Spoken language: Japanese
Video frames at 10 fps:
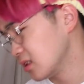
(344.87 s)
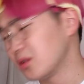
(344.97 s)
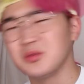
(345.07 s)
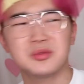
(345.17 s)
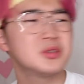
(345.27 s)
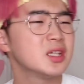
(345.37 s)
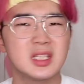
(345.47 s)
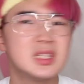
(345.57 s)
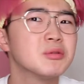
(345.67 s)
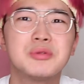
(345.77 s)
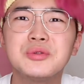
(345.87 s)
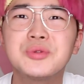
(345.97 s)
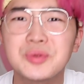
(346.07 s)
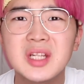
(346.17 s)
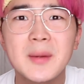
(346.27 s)
本当に、本
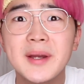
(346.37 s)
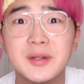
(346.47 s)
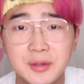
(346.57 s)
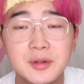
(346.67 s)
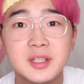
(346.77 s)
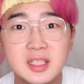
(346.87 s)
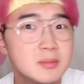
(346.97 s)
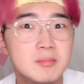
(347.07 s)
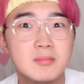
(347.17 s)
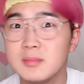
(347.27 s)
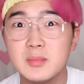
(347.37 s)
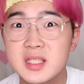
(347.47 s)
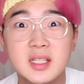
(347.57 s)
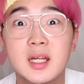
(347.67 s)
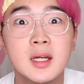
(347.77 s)
当にやばいよ。見
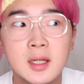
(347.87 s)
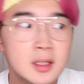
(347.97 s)
せれない。